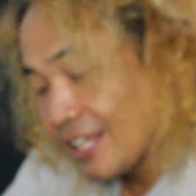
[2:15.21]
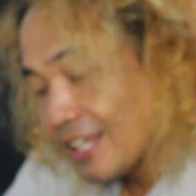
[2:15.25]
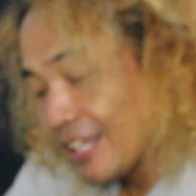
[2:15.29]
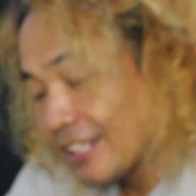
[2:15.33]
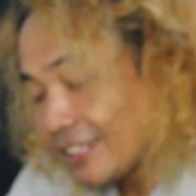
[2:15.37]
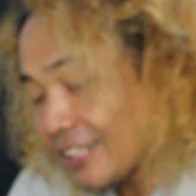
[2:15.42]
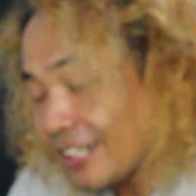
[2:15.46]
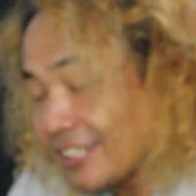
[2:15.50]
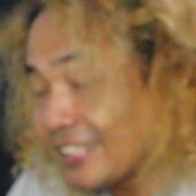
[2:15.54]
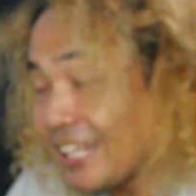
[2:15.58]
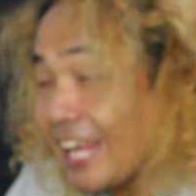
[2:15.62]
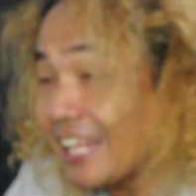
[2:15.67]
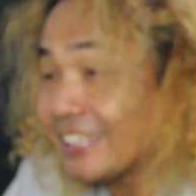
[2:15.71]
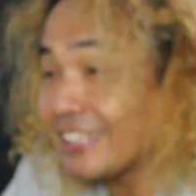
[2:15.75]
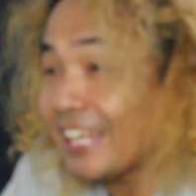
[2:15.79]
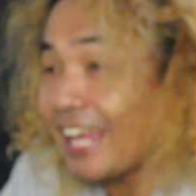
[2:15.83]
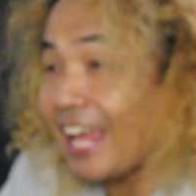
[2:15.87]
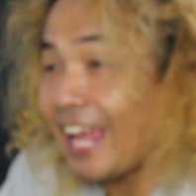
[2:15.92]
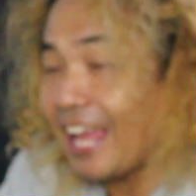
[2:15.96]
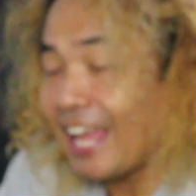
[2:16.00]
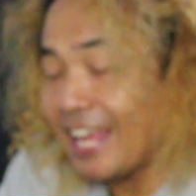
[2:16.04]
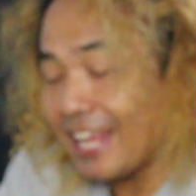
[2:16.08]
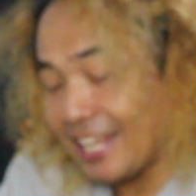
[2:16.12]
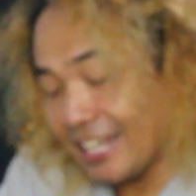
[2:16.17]

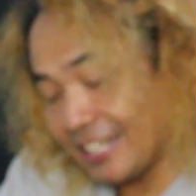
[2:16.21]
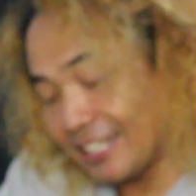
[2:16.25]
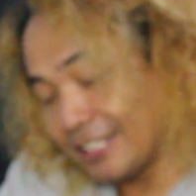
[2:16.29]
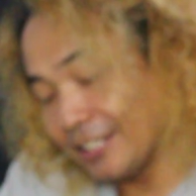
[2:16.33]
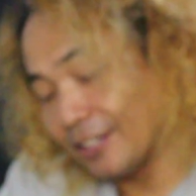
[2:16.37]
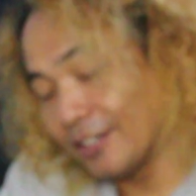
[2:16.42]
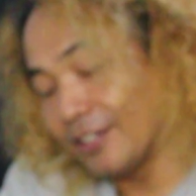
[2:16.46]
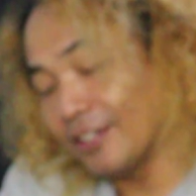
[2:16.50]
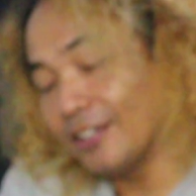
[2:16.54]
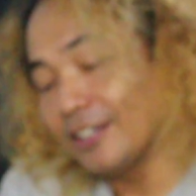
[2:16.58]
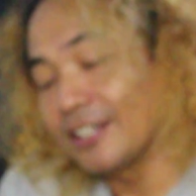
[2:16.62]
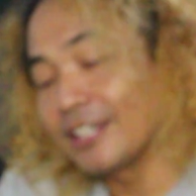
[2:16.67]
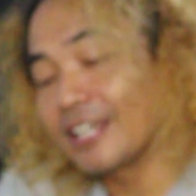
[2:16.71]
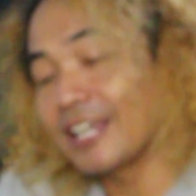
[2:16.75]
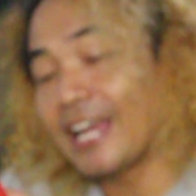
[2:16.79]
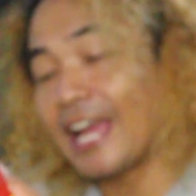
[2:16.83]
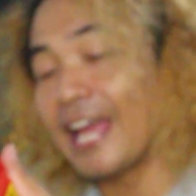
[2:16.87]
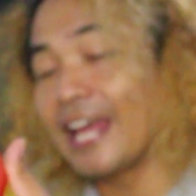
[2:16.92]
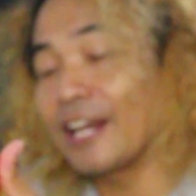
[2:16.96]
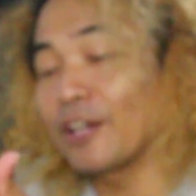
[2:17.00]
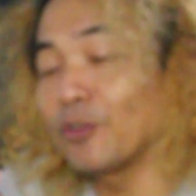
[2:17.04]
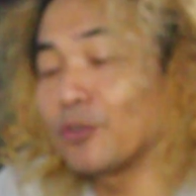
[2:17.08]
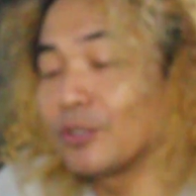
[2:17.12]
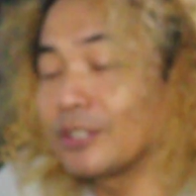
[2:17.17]
ternyata ya
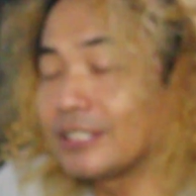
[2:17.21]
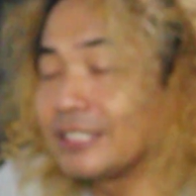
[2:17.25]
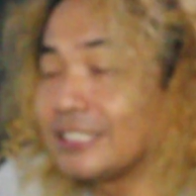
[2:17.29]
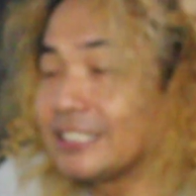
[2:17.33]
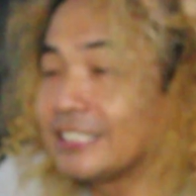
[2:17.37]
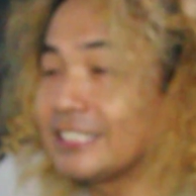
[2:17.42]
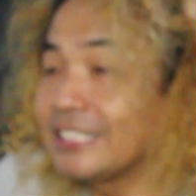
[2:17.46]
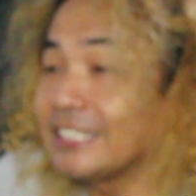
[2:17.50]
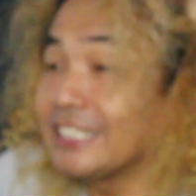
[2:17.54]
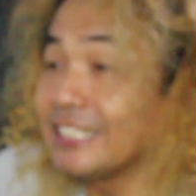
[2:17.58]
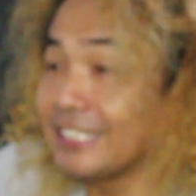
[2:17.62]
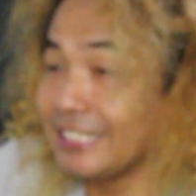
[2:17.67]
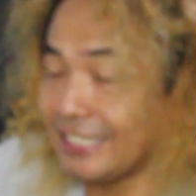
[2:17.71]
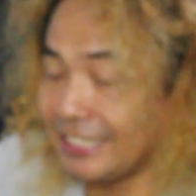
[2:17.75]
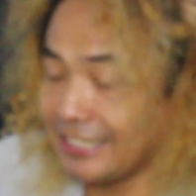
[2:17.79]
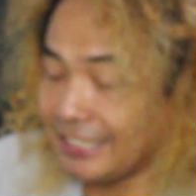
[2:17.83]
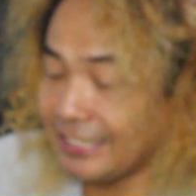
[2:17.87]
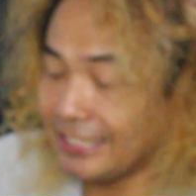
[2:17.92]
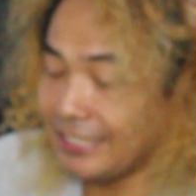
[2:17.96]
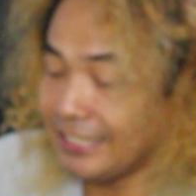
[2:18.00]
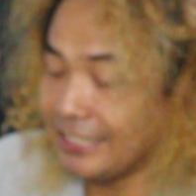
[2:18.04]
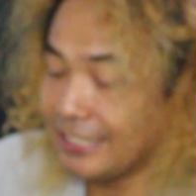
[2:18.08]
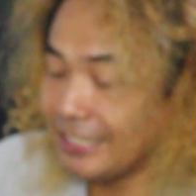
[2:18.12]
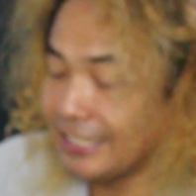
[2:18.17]
kalau di
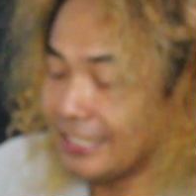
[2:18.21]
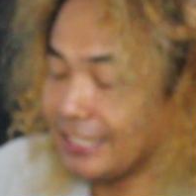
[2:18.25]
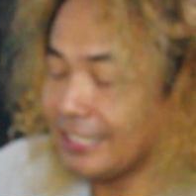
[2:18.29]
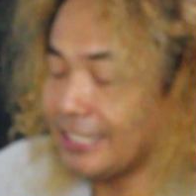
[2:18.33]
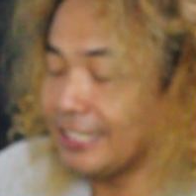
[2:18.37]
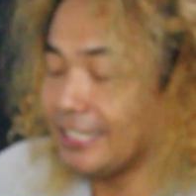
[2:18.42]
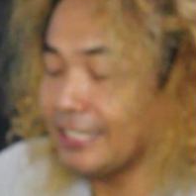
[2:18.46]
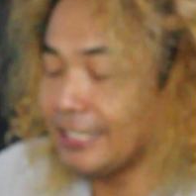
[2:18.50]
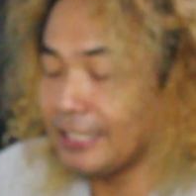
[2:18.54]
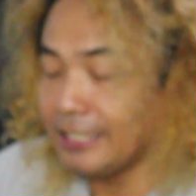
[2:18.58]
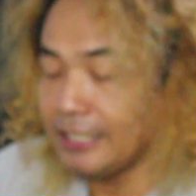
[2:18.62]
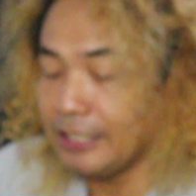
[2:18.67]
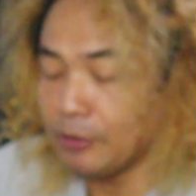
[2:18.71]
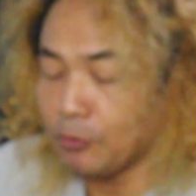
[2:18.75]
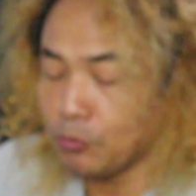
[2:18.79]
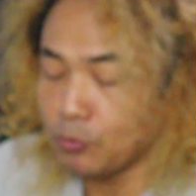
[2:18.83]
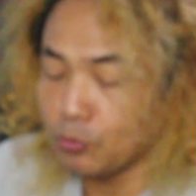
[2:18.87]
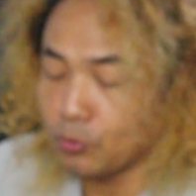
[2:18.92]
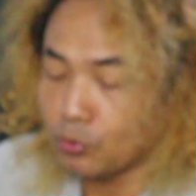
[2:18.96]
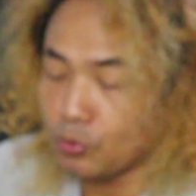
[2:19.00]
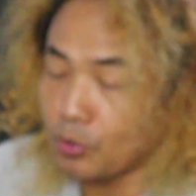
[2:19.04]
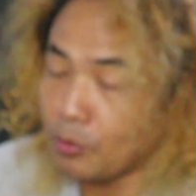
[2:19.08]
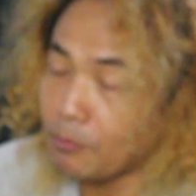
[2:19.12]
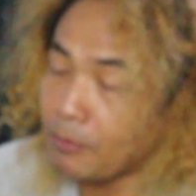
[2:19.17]
sini ini
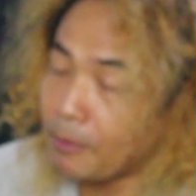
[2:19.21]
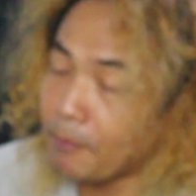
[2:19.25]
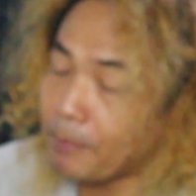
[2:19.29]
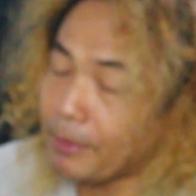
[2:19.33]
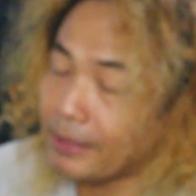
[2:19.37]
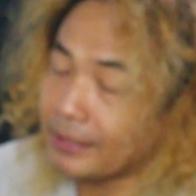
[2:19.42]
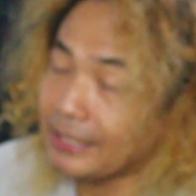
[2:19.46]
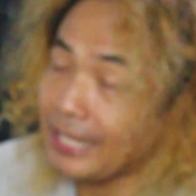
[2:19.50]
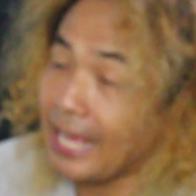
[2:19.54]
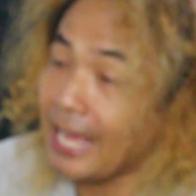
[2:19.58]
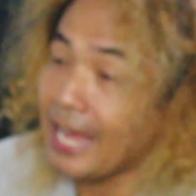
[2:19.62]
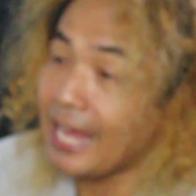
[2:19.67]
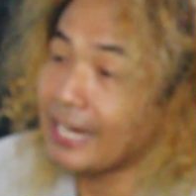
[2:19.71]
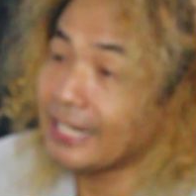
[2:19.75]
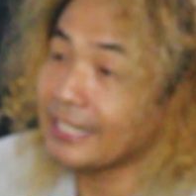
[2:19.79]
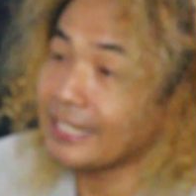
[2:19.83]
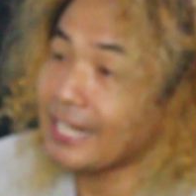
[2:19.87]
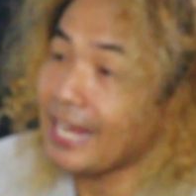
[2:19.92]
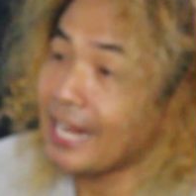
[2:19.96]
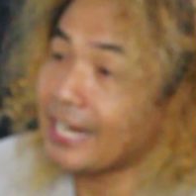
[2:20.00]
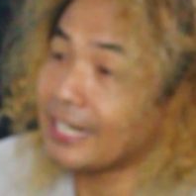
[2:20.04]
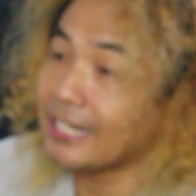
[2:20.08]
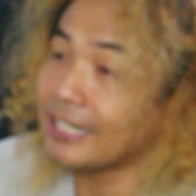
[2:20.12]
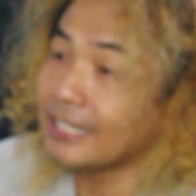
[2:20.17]
untuk
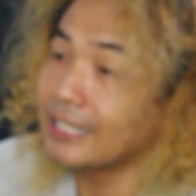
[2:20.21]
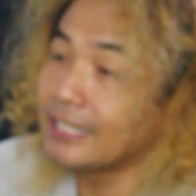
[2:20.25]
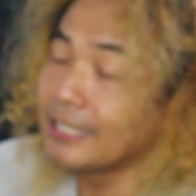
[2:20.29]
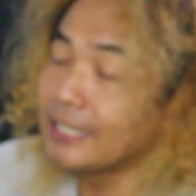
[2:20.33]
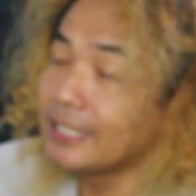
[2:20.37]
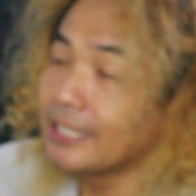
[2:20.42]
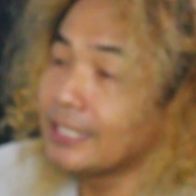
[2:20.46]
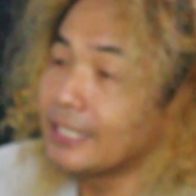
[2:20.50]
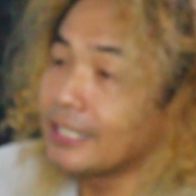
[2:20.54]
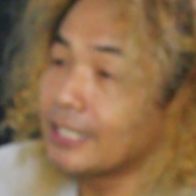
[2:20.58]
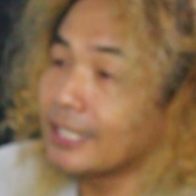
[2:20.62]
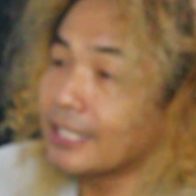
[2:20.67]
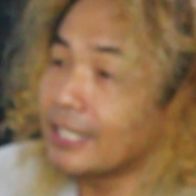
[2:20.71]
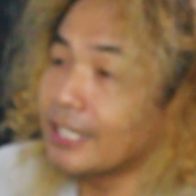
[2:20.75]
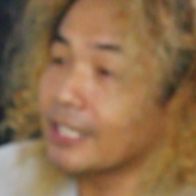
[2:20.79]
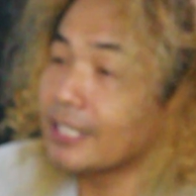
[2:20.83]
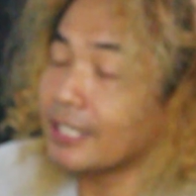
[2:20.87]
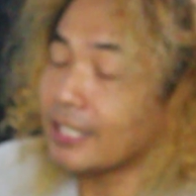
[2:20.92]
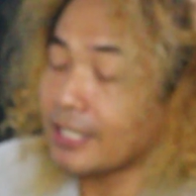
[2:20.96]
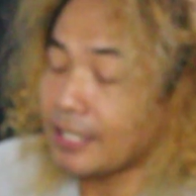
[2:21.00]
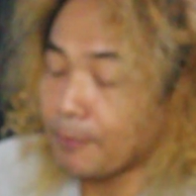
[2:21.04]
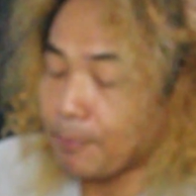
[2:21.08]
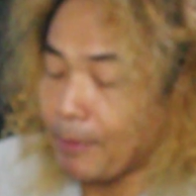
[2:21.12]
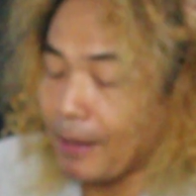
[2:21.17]
mempertahankan eh,
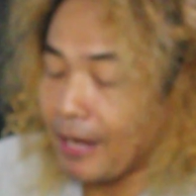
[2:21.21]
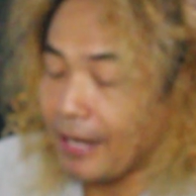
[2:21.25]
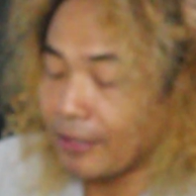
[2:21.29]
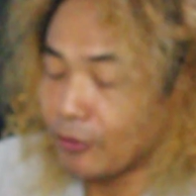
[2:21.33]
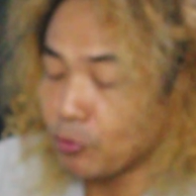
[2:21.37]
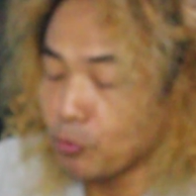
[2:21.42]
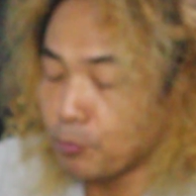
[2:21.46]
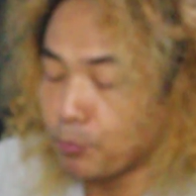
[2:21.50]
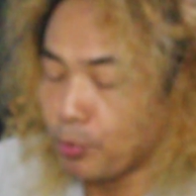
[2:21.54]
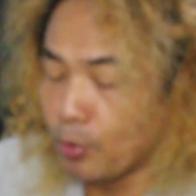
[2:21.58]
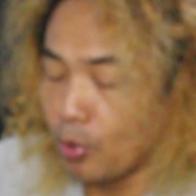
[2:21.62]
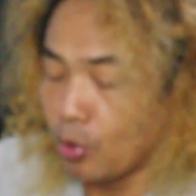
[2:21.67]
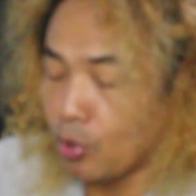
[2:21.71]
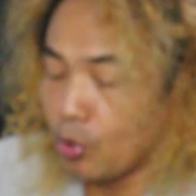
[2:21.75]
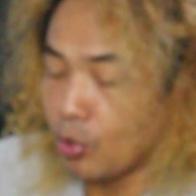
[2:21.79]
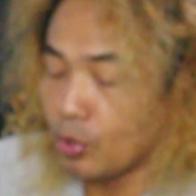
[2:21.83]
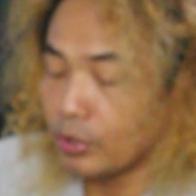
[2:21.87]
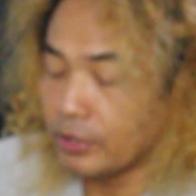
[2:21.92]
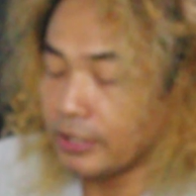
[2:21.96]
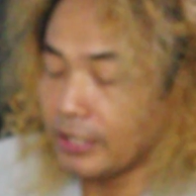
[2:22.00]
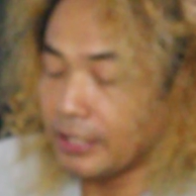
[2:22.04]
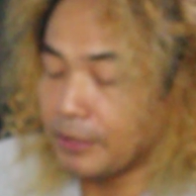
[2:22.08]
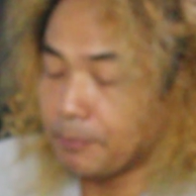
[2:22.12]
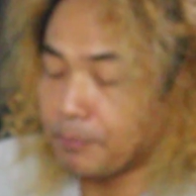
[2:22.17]
kekebalan tubuh
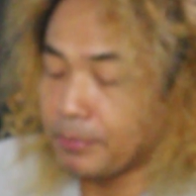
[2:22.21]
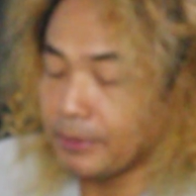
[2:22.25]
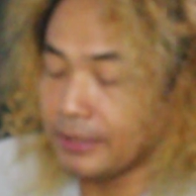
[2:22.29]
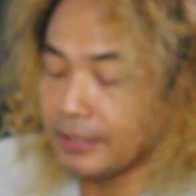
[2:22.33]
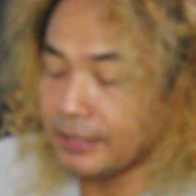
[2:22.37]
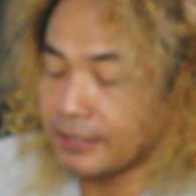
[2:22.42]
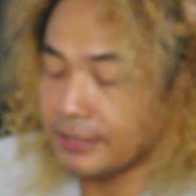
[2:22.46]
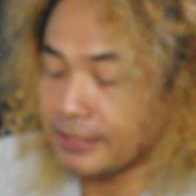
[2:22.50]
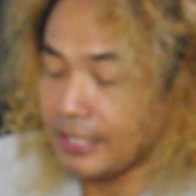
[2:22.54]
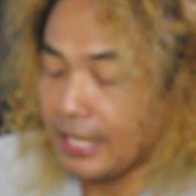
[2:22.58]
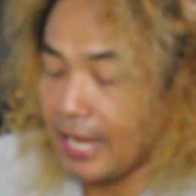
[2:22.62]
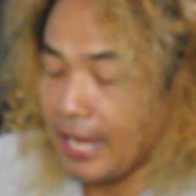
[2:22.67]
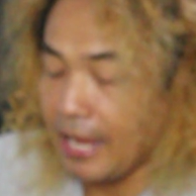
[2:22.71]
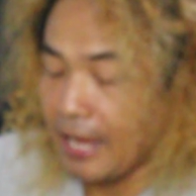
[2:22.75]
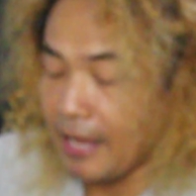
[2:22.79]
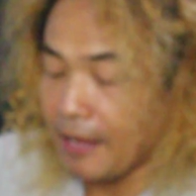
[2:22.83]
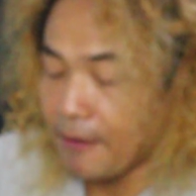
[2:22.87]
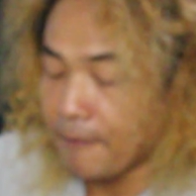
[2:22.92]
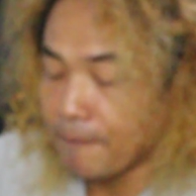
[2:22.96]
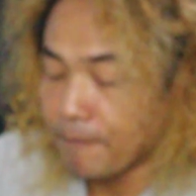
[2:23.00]
ya bisa